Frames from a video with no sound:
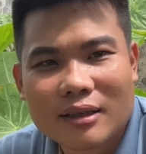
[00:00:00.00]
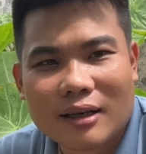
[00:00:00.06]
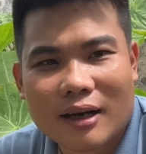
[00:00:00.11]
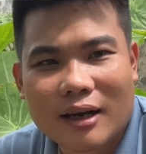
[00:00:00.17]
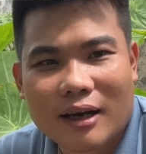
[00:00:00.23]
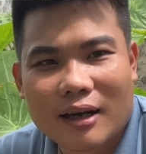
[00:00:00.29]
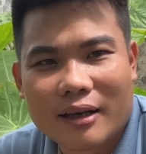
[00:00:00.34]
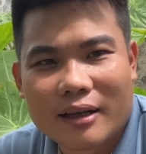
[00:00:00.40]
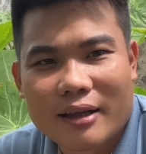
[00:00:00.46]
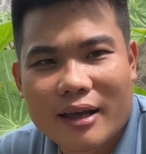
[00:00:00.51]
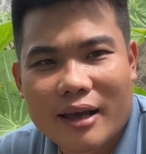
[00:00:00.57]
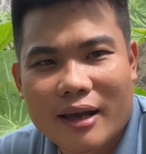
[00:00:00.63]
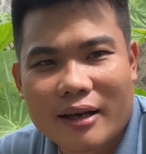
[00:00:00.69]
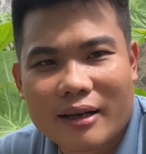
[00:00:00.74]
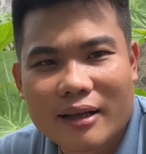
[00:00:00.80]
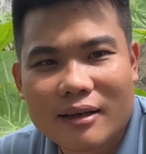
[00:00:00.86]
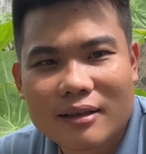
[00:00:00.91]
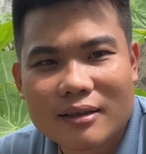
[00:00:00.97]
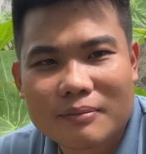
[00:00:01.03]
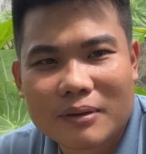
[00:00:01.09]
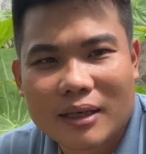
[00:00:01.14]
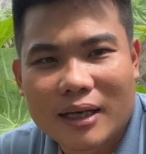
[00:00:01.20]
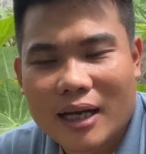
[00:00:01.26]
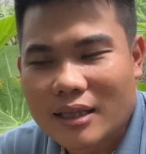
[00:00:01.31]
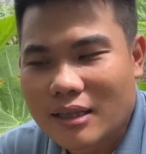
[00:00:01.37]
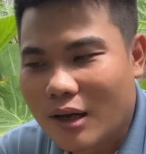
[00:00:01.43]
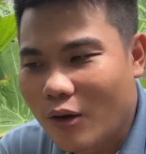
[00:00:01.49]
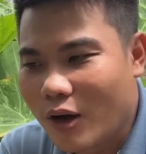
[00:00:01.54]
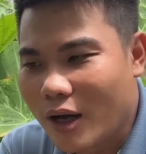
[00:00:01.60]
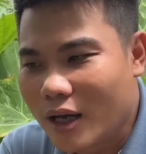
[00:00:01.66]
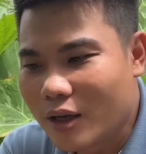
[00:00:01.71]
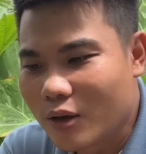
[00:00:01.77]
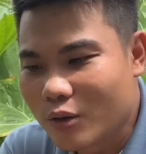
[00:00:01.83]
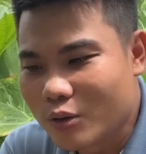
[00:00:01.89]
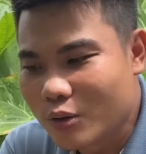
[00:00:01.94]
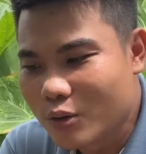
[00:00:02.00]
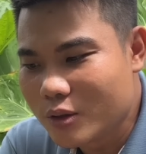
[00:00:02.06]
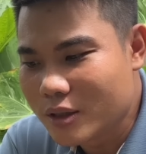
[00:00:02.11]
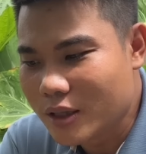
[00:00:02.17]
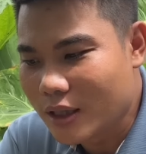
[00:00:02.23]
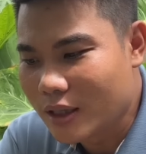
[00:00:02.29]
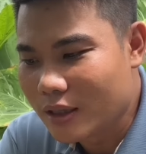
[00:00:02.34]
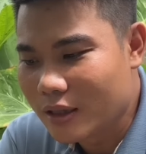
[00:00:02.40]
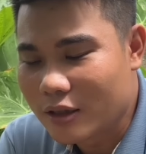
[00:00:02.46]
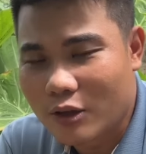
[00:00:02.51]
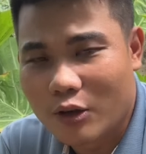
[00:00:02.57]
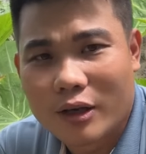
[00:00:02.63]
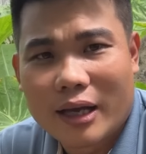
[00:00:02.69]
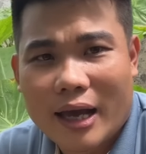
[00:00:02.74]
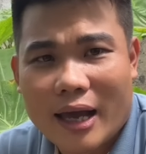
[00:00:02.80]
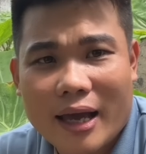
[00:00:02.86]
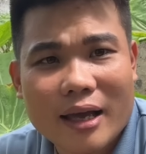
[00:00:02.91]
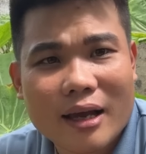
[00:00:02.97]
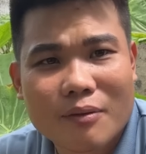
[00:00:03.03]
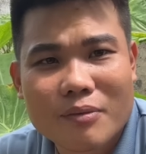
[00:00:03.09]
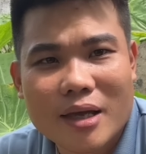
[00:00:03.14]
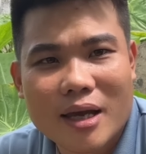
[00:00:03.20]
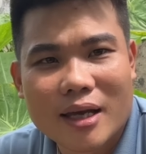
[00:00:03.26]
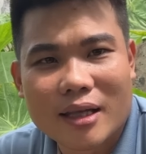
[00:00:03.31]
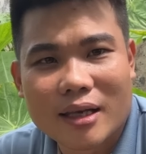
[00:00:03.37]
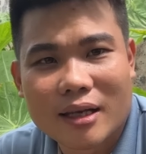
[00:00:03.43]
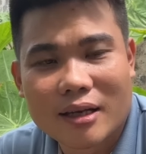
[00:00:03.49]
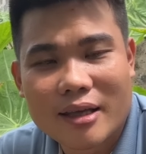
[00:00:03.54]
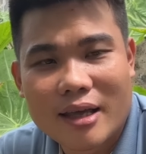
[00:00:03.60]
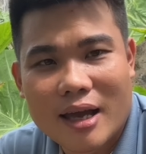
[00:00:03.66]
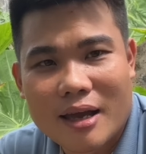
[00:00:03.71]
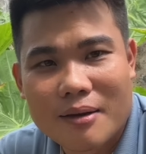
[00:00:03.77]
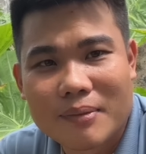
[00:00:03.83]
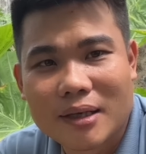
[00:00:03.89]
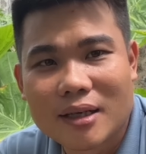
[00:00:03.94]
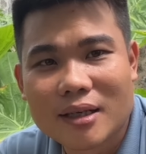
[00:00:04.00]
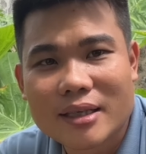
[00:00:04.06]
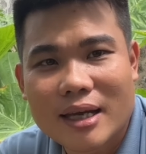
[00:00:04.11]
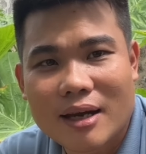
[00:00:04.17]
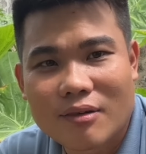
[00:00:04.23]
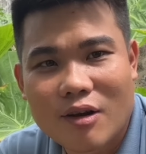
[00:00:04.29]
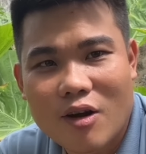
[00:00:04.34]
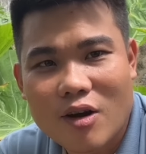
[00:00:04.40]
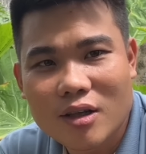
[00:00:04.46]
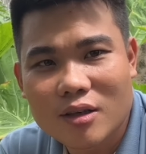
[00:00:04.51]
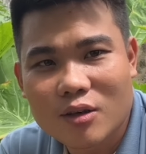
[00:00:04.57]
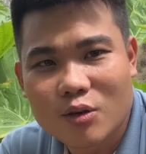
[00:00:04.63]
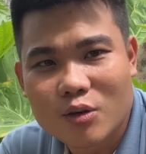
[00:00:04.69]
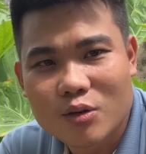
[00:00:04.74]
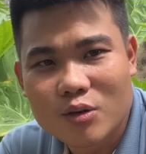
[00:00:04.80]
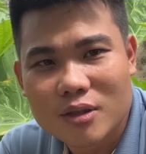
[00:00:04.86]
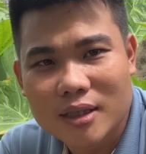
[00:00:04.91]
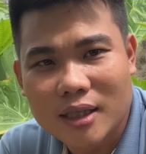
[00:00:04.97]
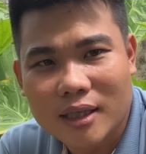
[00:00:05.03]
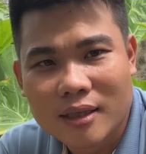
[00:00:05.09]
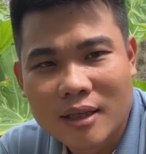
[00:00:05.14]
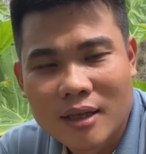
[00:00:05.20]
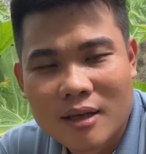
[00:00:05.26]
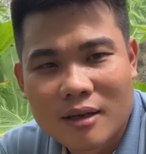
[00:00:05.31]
à về tới mà ra tòa cô chú anh chị thôi kệ ông về thì cứ về mình cứ chào đón thôi cô chú anh chị